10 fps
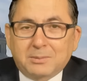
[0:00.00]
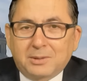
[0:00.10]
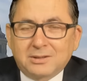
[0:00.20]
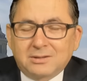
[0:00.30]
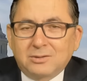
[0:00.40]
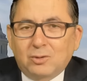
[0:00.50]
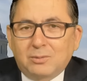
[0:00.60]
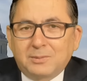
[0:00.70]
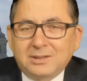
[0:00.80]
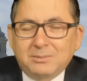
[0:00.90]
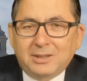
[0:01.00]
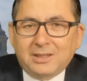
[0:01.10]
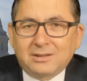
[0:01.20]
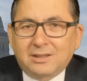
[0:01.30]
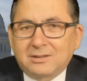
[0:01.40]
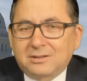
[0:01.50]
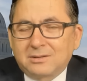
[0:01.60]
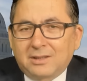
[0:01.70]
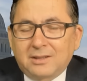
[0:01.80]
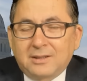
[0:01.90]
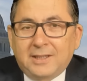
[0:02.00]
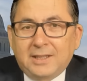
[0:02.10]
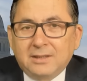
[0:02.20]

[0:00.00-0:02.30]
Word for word: bakmasını görmesini bilenler açısından.